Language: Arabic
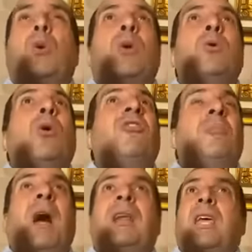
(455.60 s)

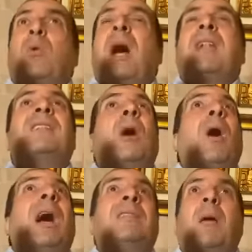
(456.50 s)
ونقسم عليك وأنت
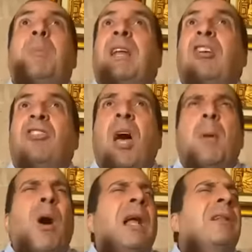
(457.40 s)
وعدت
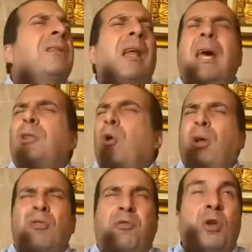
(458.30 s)
بالإجابة وأنت لا
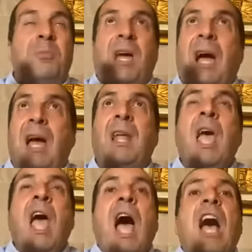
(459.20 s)
تخلف الميعاد
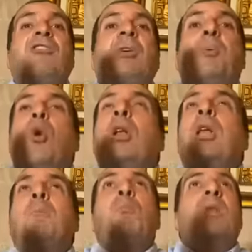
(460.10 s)
أجب
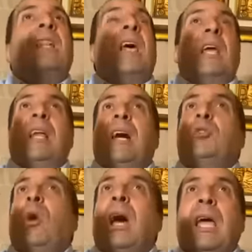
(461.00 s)
كل منا إلى
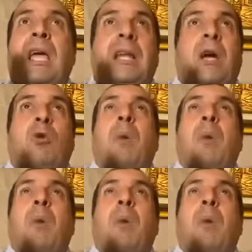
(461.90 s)
دعائه اليوم